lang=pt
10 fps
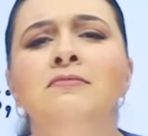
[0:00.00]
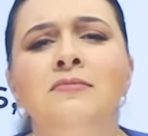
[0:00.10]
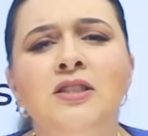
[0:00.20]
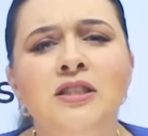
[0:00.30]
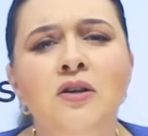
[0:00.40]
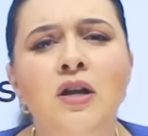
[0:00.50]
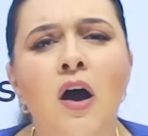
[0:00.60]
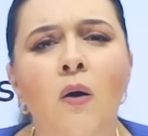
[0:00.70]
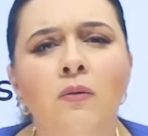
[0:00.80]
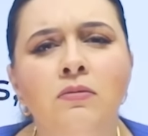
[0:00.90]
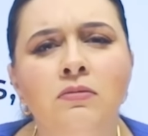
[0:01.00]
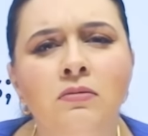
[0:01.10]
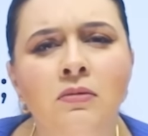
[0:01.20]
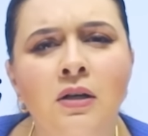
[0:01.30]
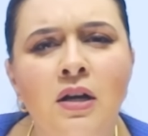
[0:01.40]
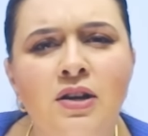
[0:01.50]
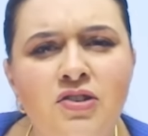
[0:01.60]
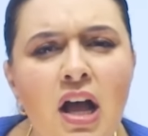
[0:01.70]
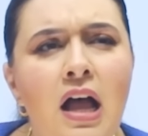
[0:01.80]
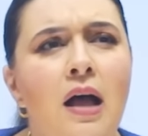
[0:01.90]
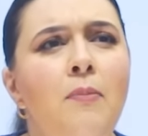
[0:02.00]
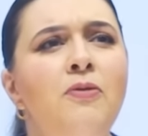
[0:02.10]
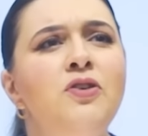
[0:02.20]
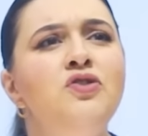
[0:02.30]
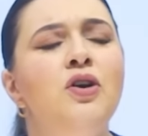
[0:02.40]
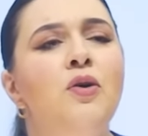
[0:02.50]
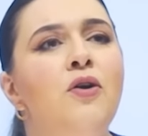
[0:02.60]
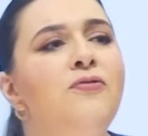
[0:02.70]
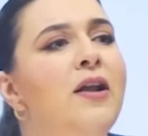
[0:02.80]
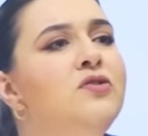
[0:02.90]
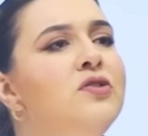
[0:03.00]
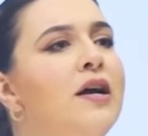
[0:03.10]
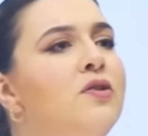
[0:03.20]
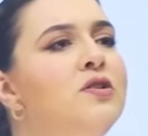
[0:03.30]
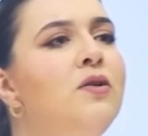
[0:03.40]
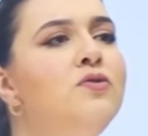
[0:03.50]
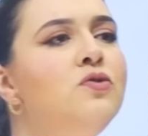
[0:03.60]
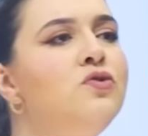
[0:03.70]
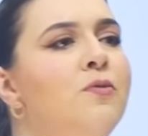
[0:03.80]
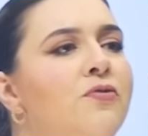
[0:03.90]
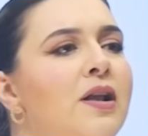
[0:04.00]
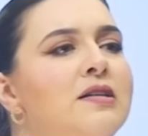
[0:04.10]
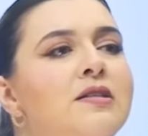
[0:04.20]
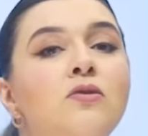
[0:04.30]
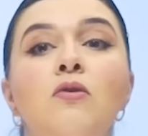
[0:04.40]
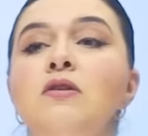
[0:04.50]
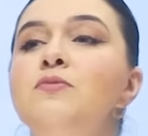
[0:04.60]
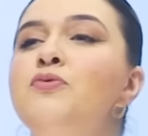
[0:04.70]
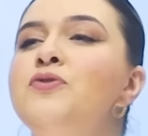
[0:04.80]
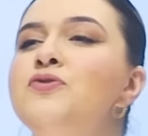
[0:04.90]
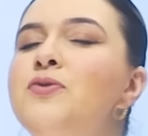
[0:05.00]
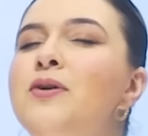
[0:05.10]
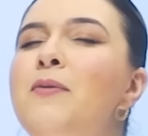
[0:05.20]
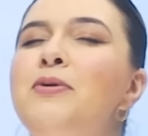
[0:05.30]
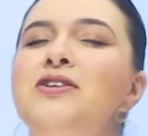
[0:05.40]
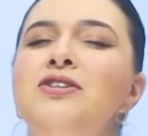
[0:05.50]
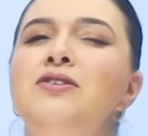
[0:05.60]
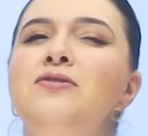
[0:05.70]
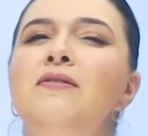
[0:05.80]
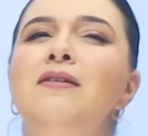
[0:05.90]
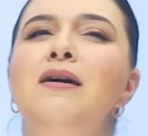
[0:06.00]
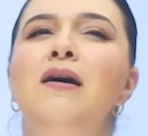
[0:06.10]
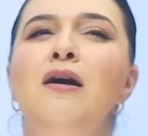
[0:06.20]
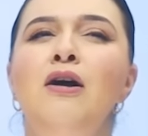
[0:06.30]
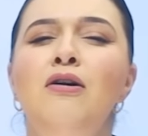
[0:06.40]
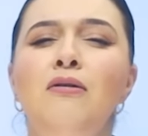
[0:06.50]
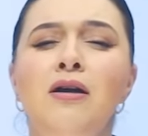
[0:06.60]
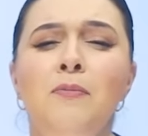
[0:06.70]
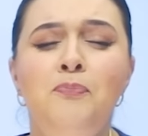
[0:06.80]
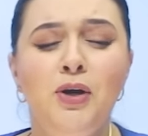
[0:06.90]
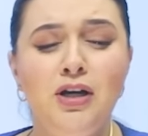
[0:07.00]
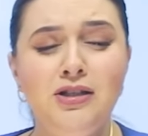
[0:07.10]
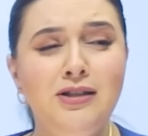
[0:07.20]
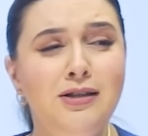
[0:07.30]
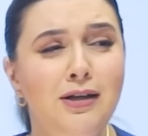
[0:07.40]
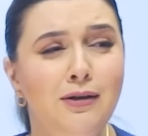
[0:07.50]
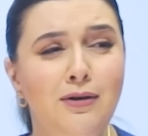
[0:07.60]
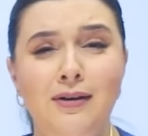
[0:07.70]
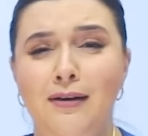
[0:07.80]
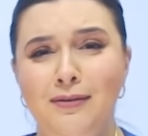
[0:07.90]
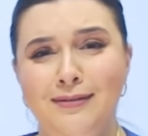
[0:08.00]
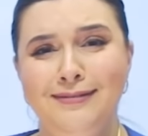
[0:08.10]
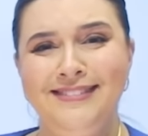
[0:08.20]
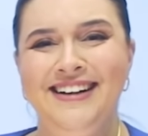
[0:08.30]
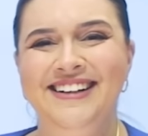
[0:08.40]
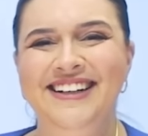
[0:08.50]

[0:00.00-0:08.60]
Sim ou não? Já, professor, quando eu falo isso daqui, os alunos costumam falar assim, nossa, professor, eu aprendi isso, eu era. Eu era piquititico! Eu,